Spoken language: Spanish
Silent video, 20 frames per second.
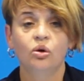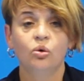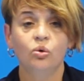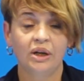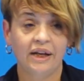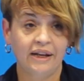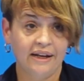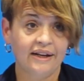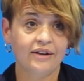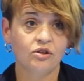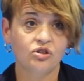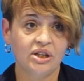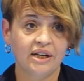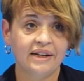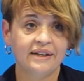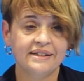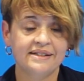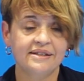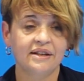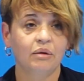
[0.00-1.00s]
Una de las
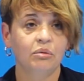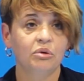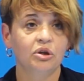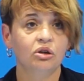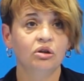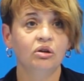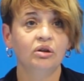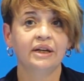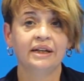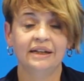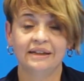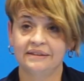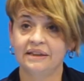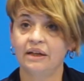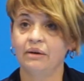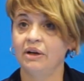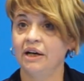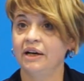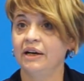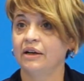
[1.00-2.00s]
cosas que se habló era
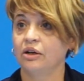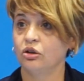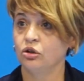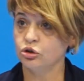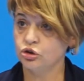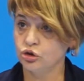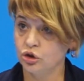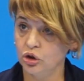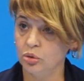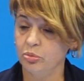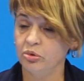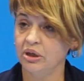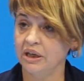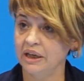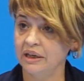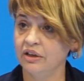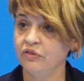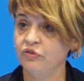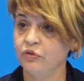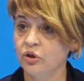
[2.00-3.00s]
trabajar no solo por
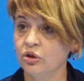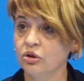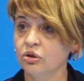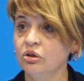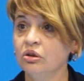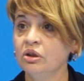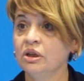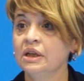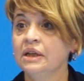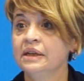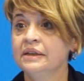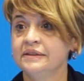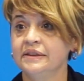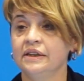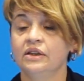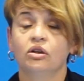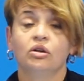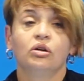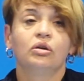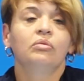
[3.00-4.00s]
la LEF Oro,
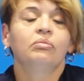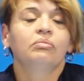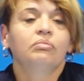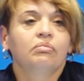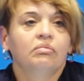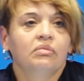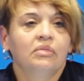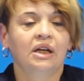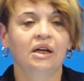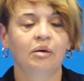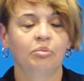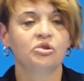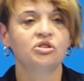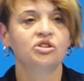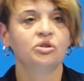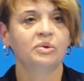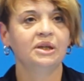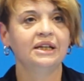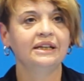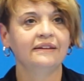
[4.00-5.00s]
sino la
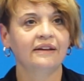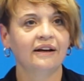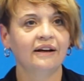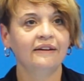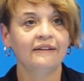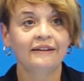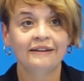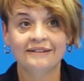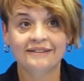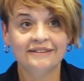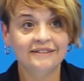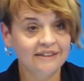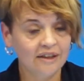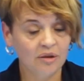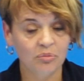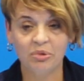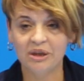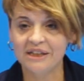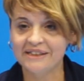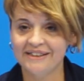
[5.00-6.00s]
posibilidad
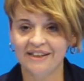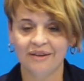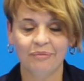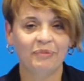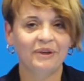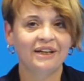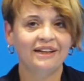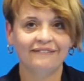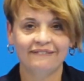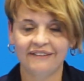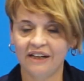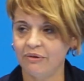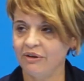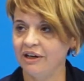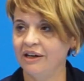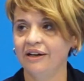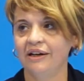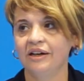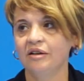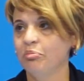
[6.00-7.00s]
siempre, siempre
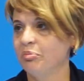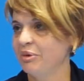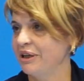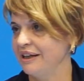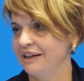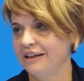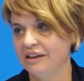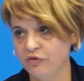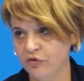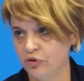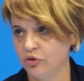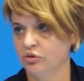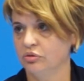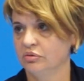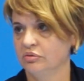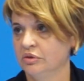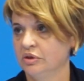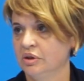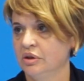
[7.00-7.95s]
trabajar para LEF Oro.